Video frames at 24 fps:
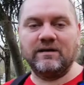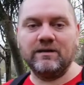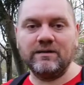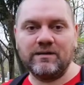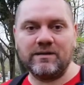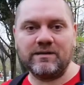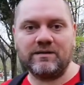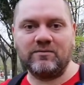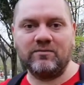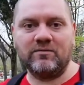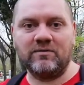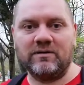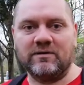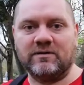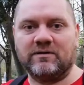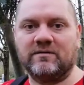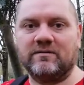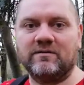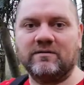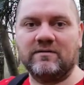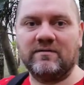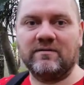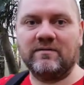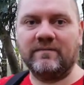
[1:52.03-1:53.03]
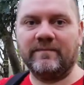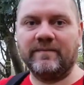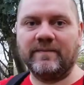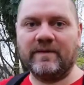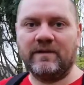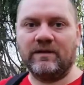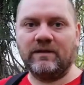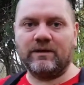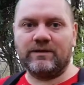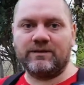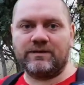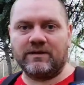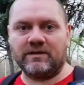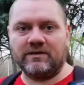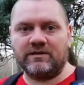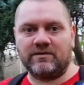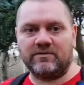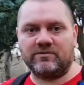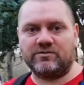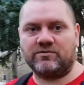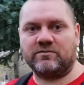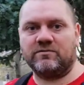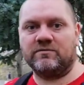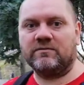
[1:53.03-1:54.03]
где здесь туалет? Я срать
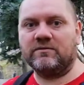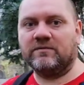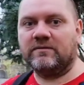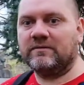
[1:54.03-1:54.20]
хочу.